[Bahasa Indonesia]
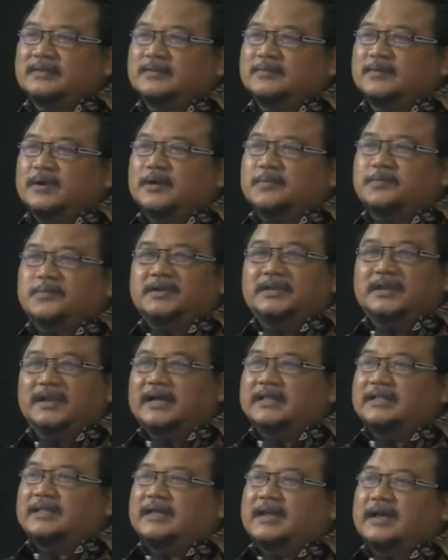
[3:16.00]
Walaupun
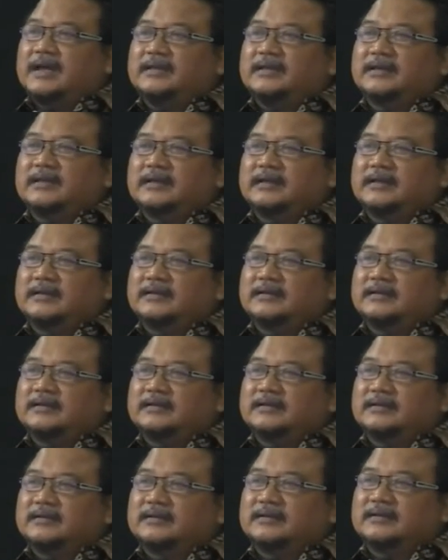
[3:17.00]
dilatih hanya
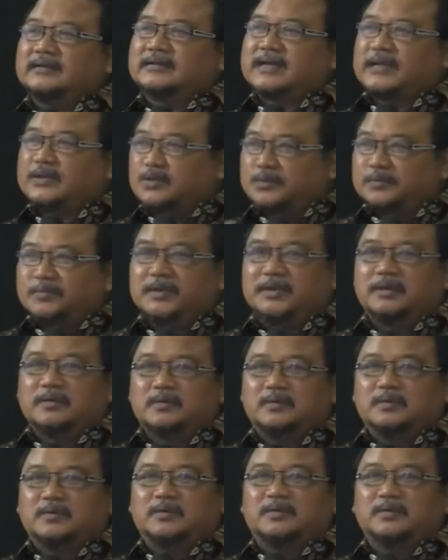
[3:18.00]
satu
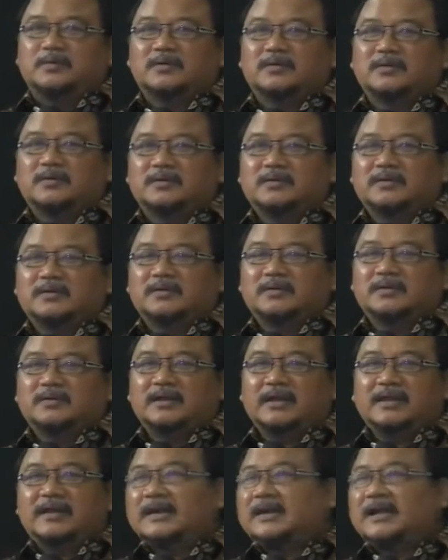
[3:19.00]
minggu,
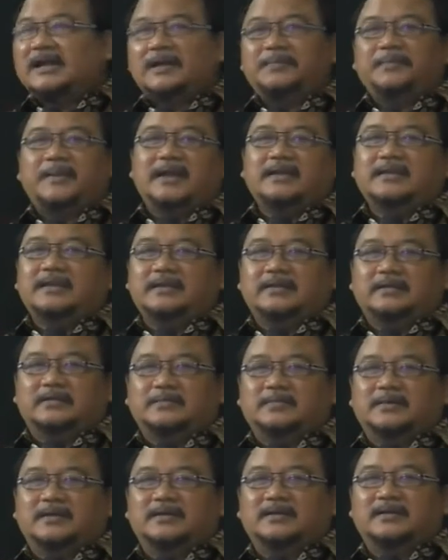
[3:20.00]
ya dagang apa aja
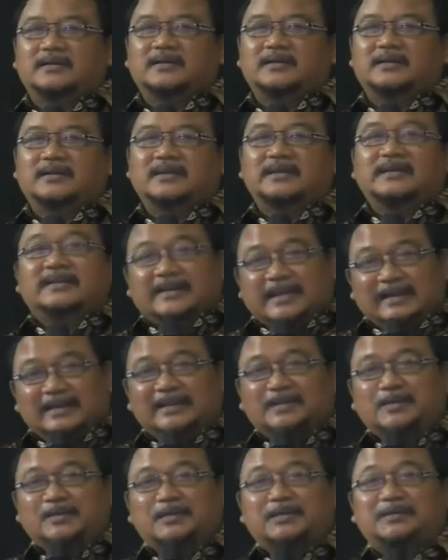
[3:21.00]
gitu pak. Dan
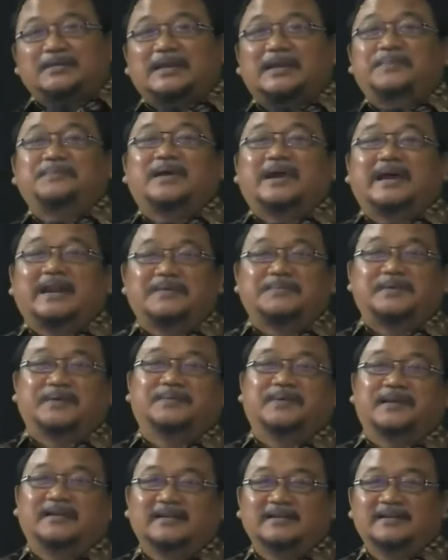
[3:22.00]
itu saya
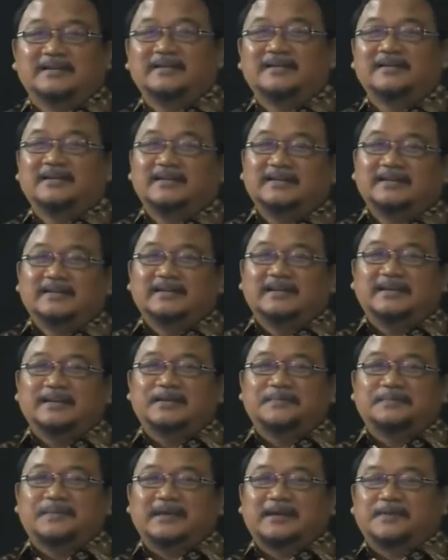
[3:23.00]
pengalaman pak.
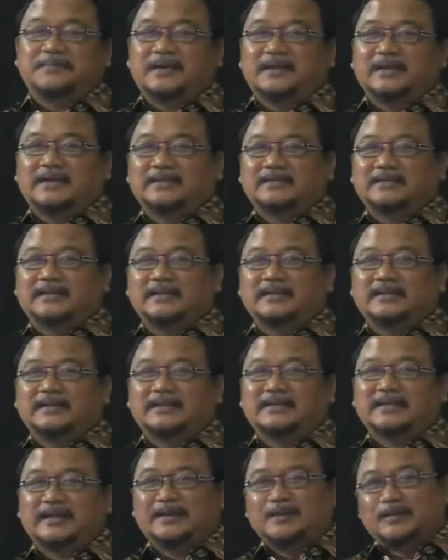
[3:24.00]
Jadi bagaimana
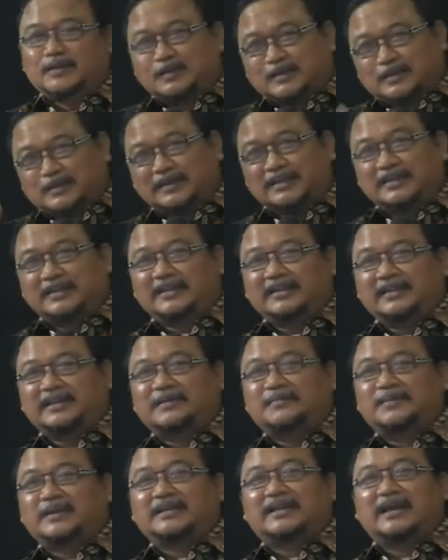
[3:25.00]
ketika saya lulus ini
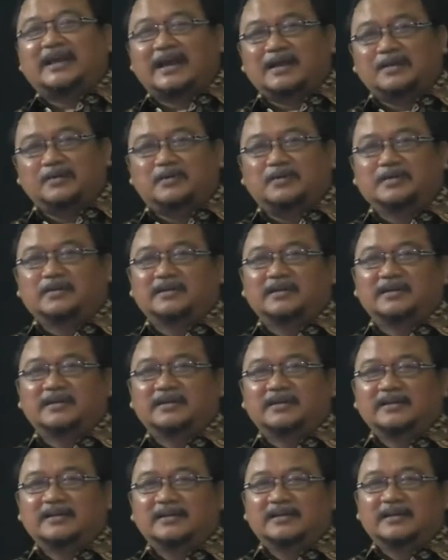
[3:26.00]
tidak merasa nganggur,
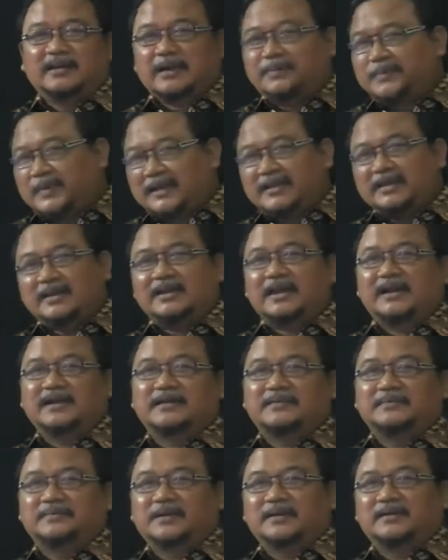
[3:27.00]
apa aja
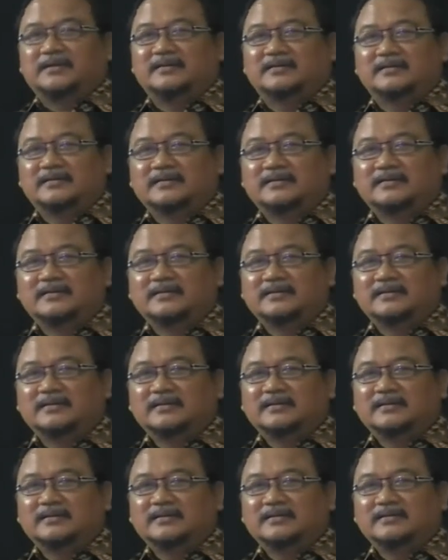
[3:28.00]
dagang pak
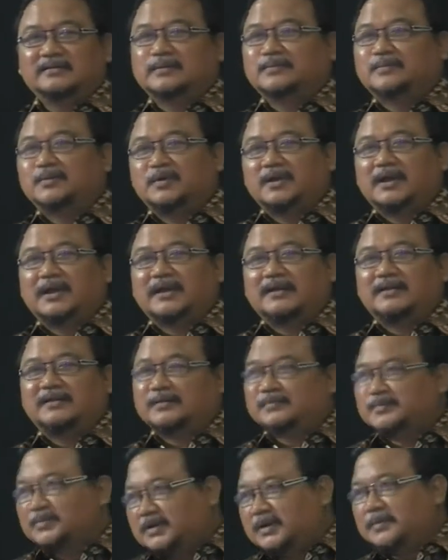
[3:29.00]
sebulan
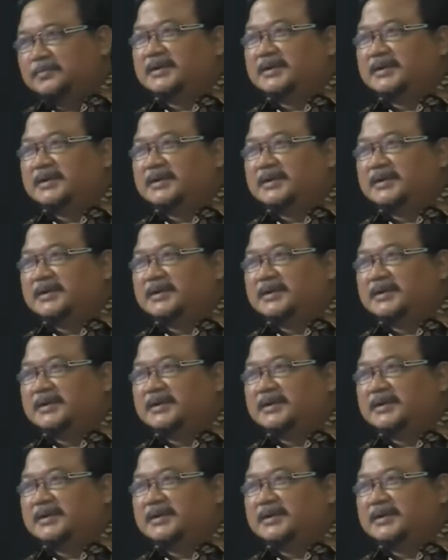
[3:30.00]
kemudian